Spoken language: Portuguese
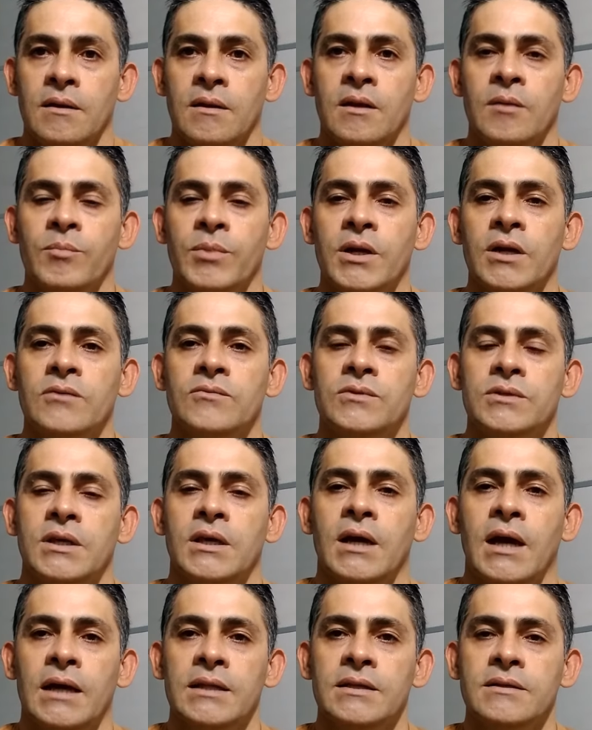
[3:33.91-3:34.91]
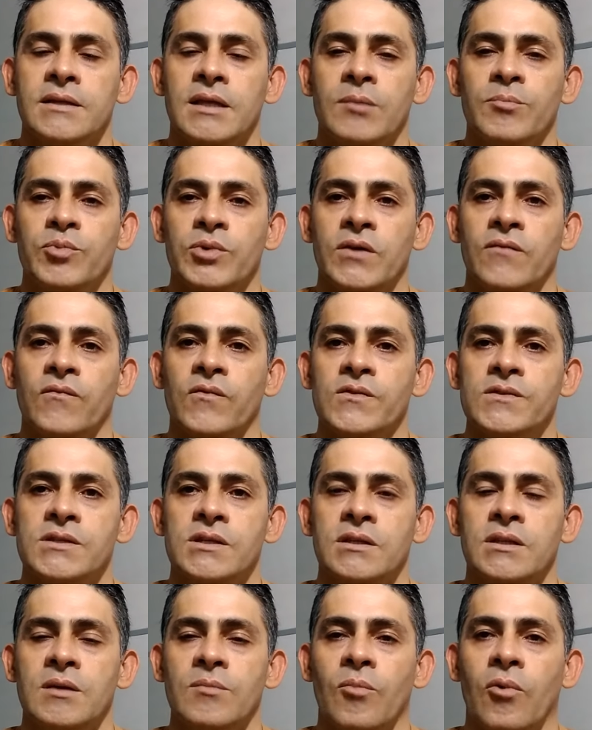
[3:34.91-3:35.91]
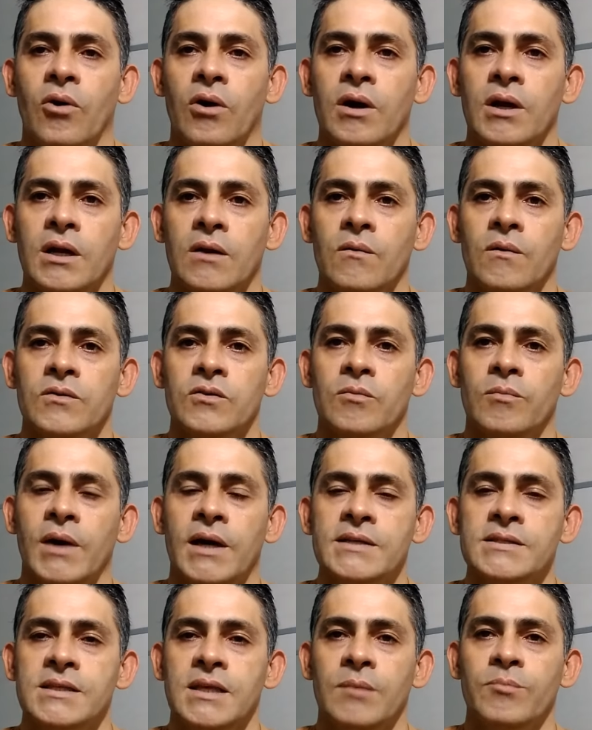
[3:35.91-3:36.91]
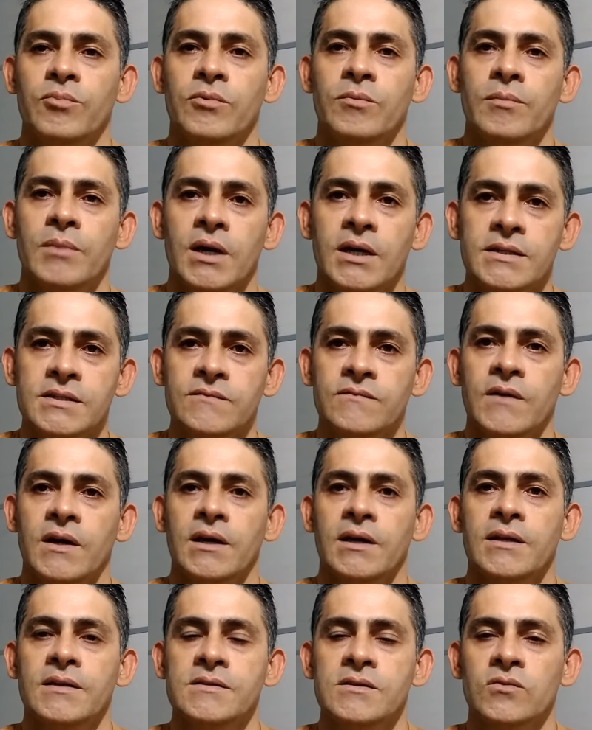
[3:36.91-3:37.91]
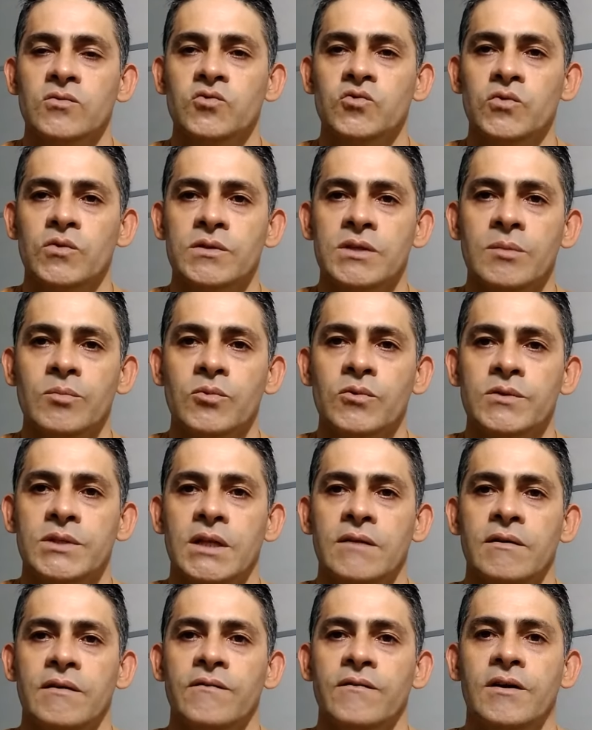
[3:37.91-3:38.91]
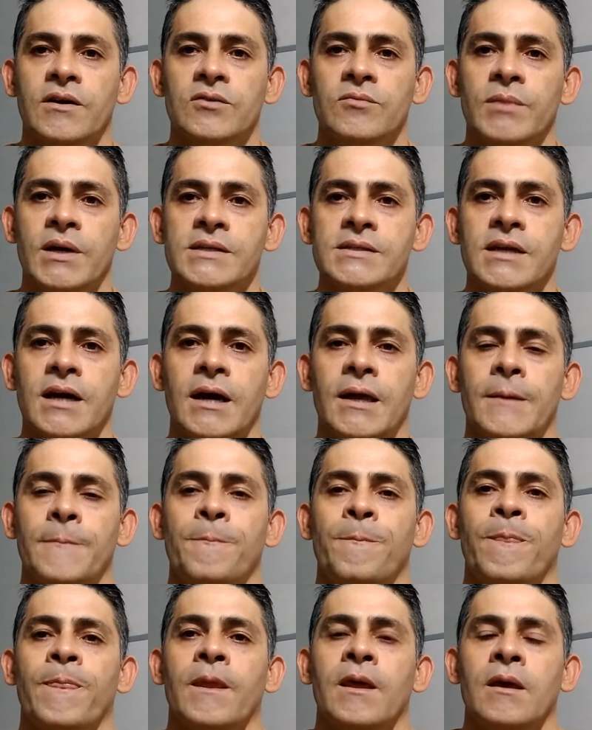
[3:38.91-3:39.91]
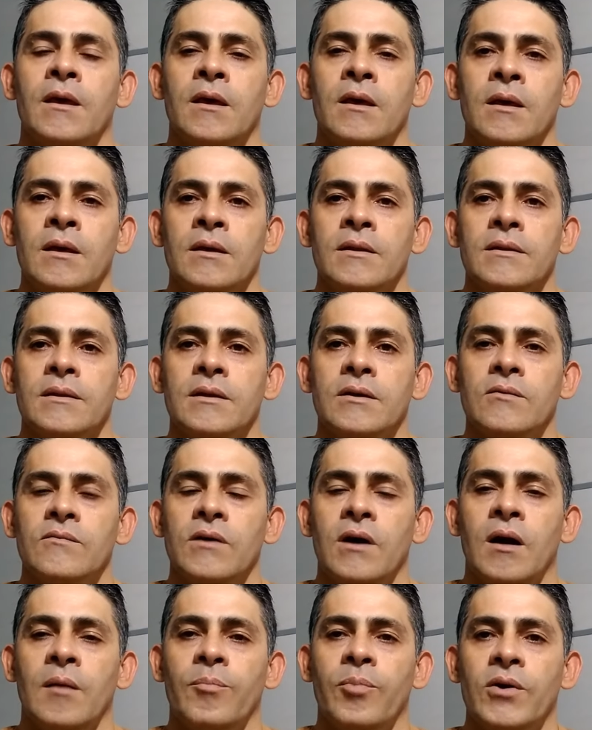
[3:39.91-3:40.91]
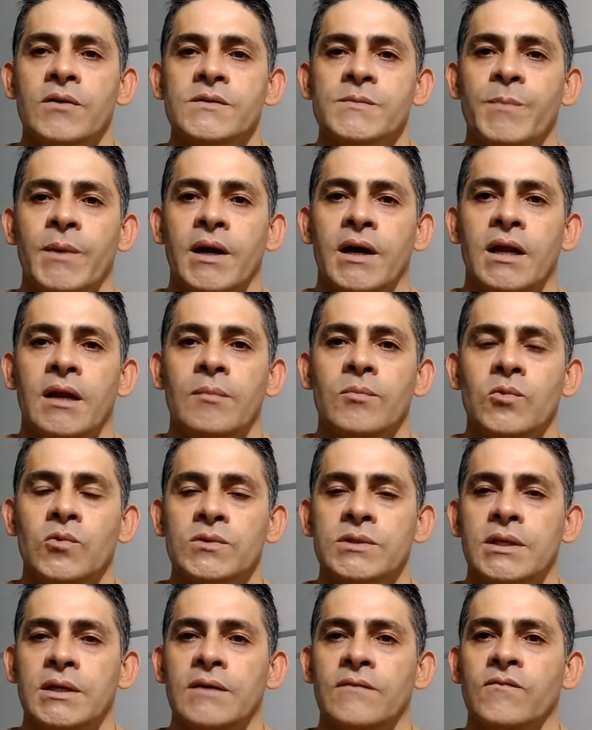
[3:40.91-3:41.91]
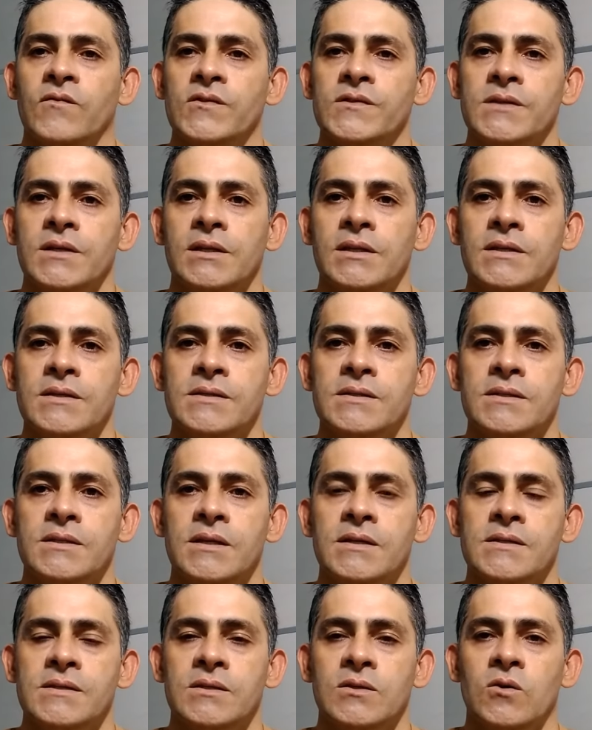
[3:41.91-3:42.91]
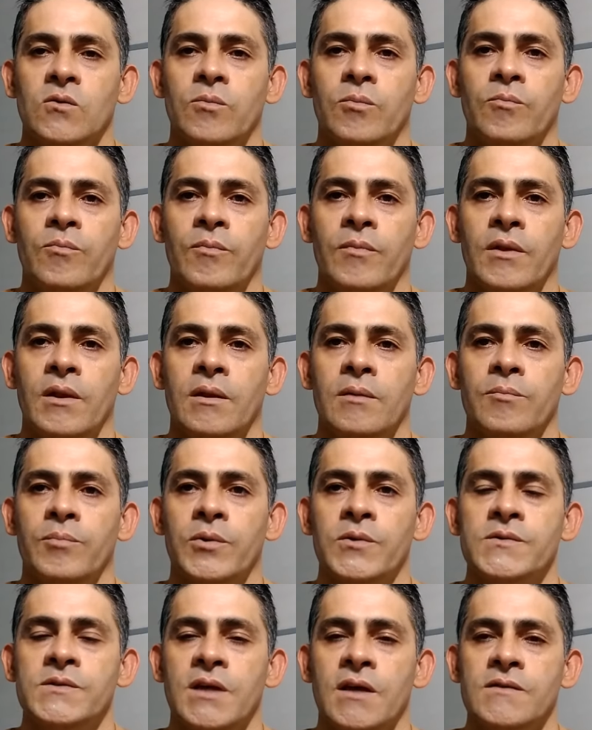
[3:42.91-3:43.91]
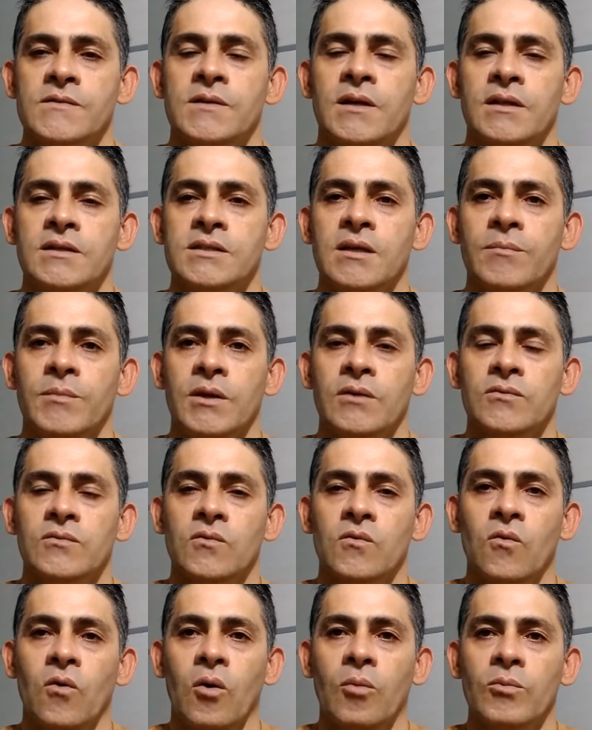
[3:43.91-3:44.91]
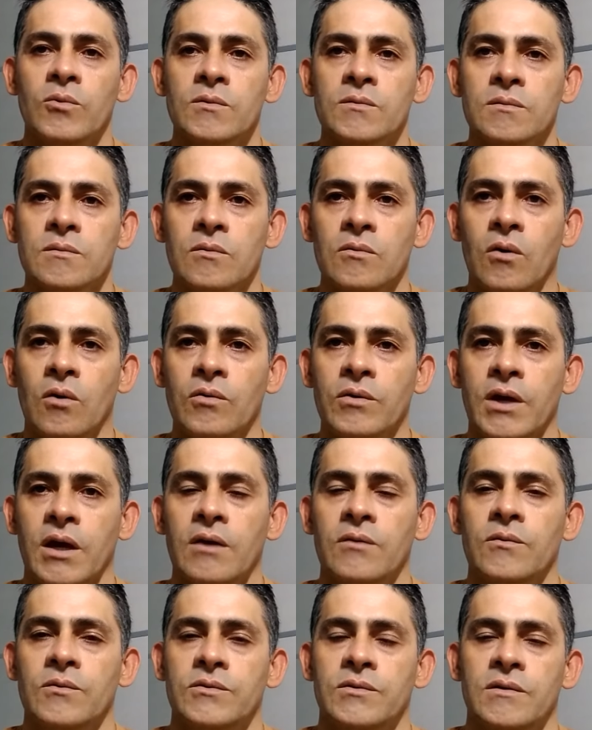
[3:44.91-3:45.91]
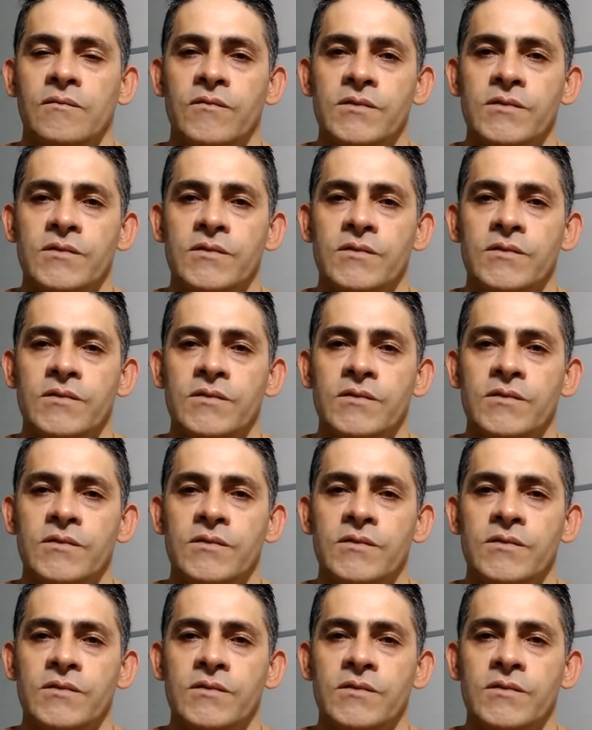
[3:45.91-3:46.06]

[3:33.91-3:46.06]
Lembrando que cada tempo que você demora, quanto mais tempo, mais vai crescendo o juro na multa, vai ficando mais caro. Então, após pagar a multa, você inicia seu processo de alistamento como qualquer outro.